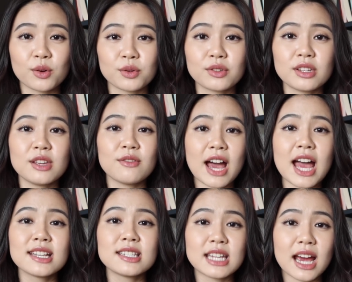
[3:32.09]
この日は
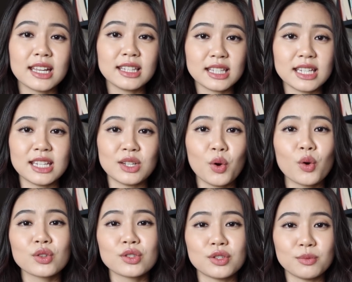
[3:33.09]
チャイティー
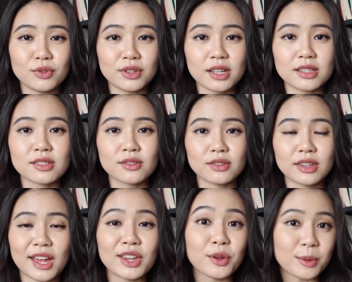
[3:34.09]
を自分で作っ
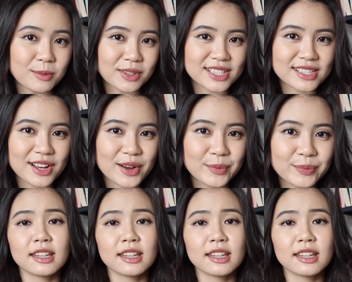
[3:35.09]
て飲みました